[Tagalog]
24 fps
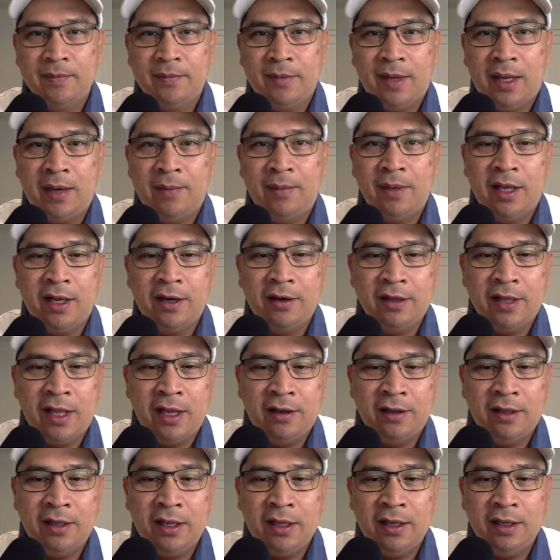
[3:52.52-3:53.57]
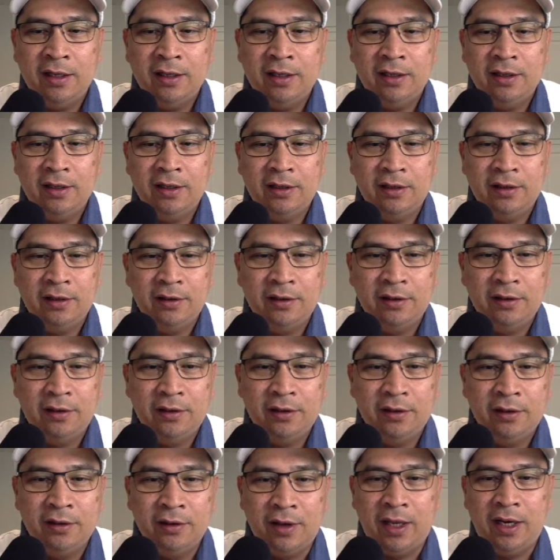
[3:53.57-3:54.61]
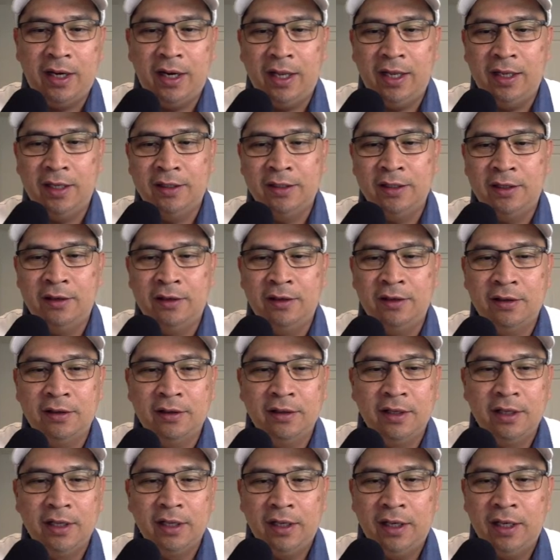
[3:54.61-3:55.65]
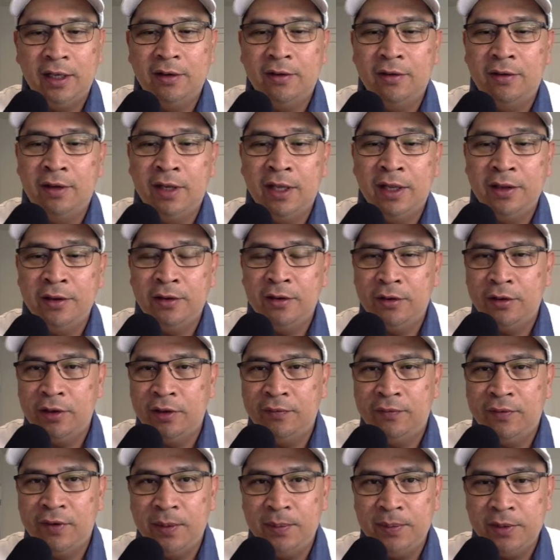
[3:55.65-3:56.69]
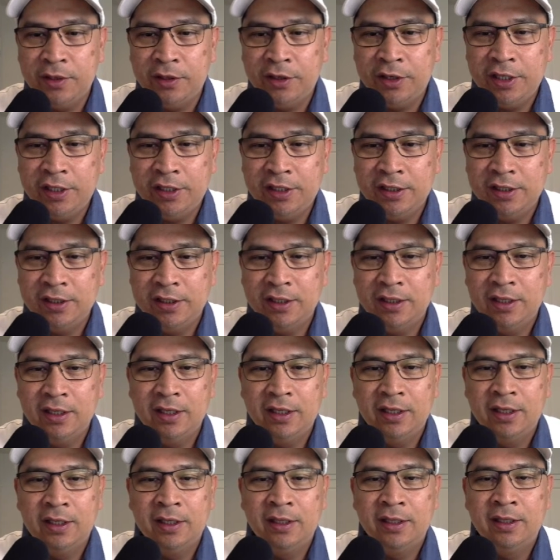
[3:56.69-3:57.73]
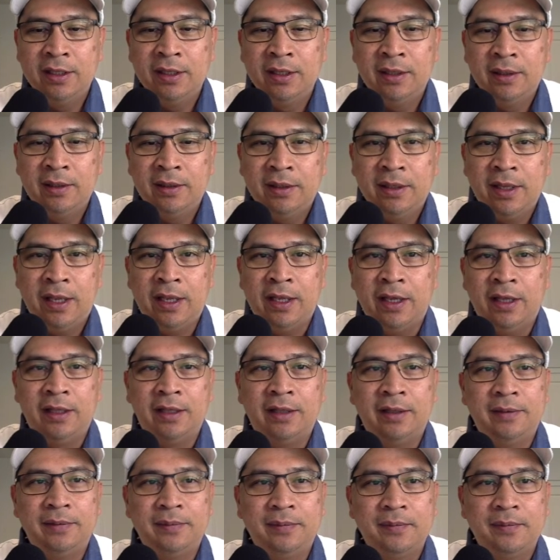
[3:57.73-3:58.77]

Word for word: para magkaroon na ako ng URL. So, click ko ulit yung confirm choice. Ayan.